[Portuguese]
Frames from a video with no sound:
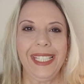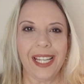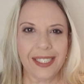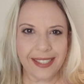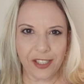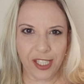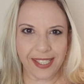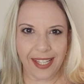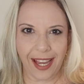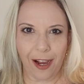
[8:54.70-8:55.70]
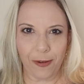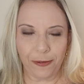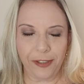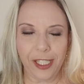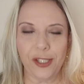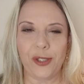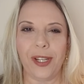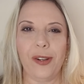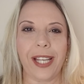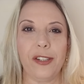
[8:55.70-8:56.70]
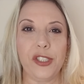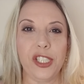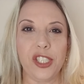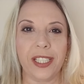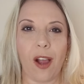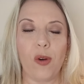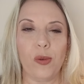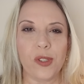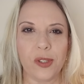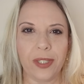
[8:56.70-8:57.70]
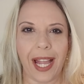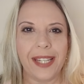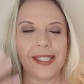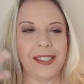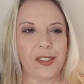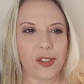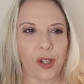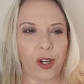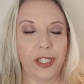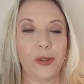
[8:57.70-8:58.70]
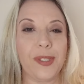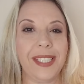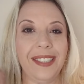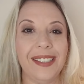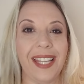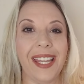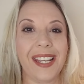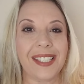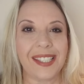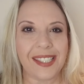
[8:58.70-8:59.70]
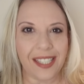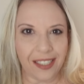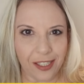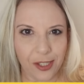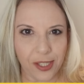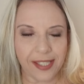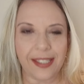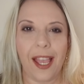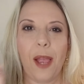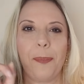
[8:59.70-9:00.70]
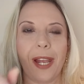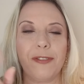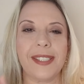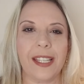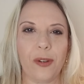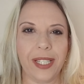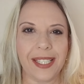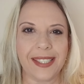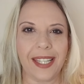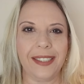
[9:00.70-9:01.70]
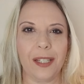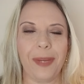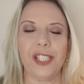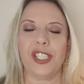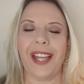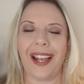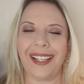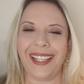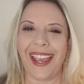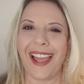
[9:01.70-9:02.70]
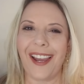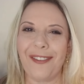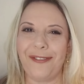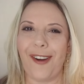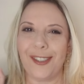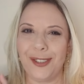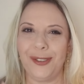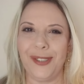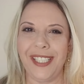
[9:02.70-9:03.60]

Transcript: E antes de encerrar o vídeo, eu quero te indicar alguns lugares históricos interessantes para você conhecer e também tirar aquela foto